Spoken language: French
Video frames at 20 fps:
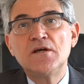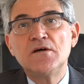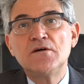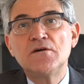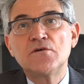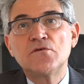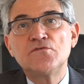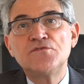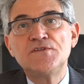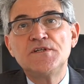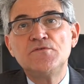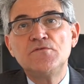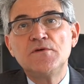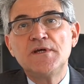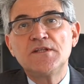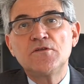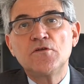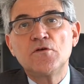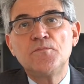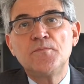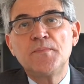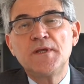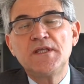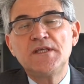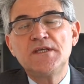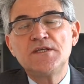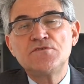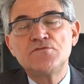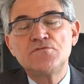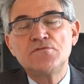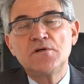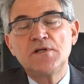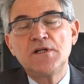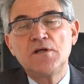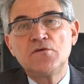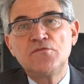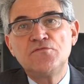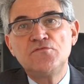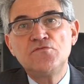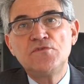euh, continue à être payé sur
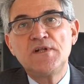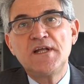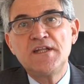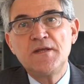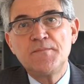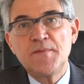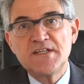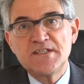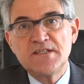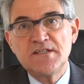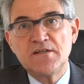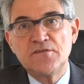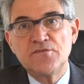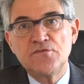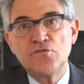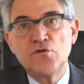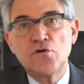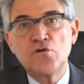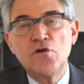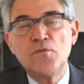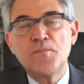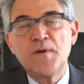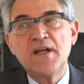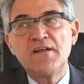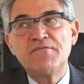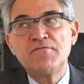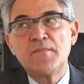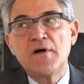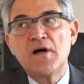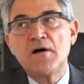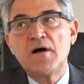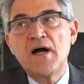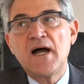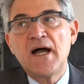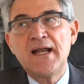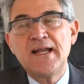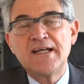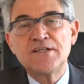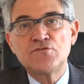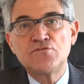les revenus de l'année précédente. Donc le prélèvement
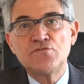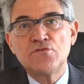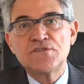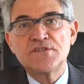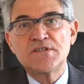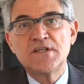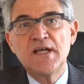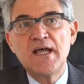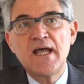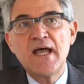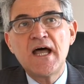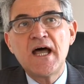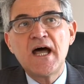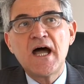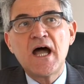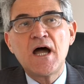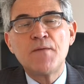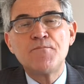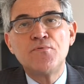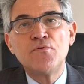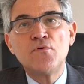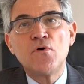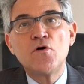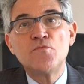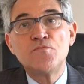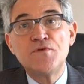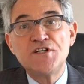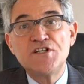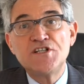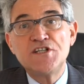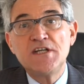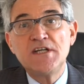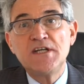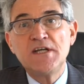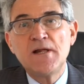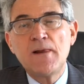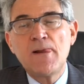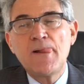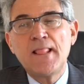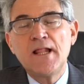à la source a pour objet
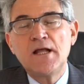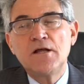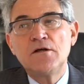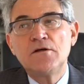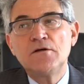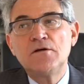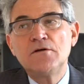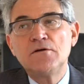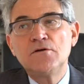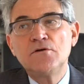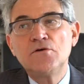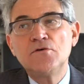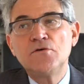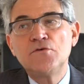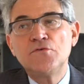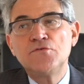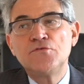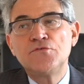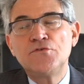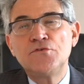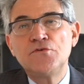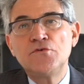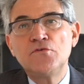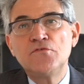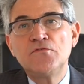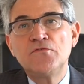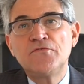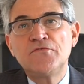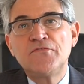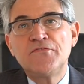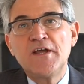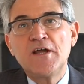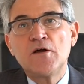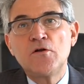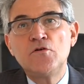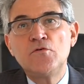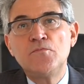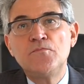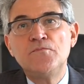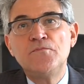de,
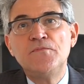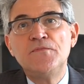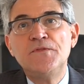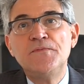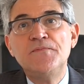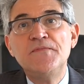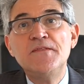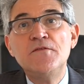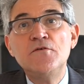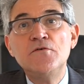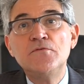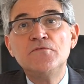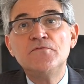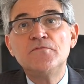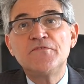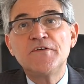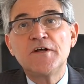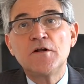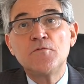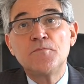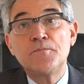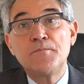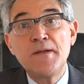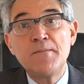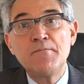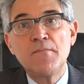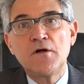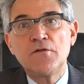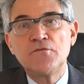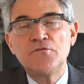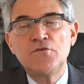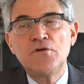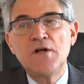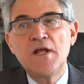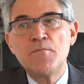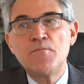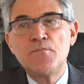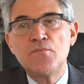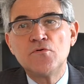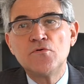faire le, faire le paiement de
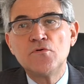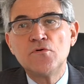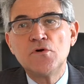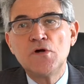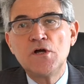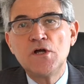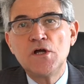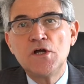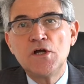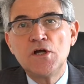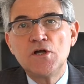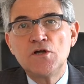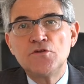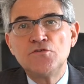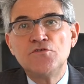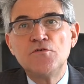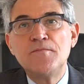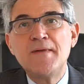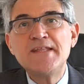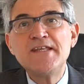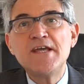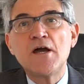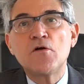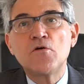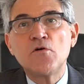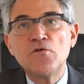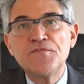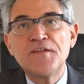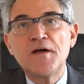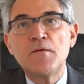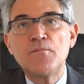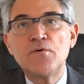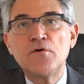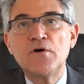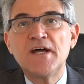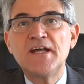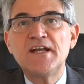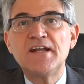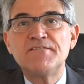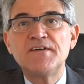l'impôt de manière
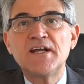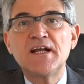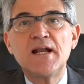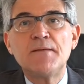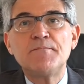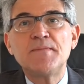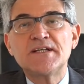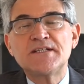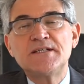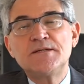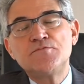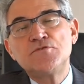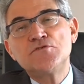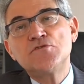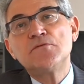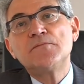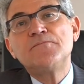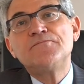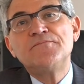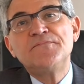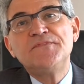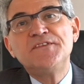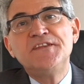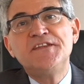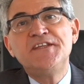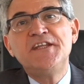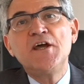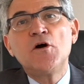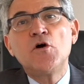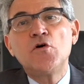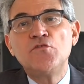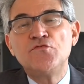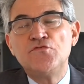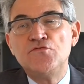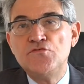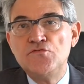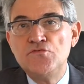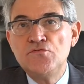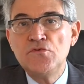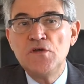contemporaine avec la perception des
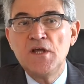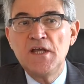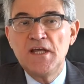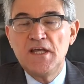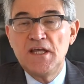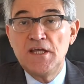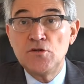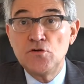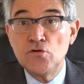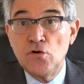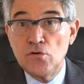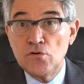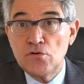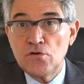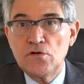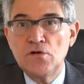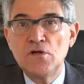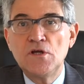revenus et donc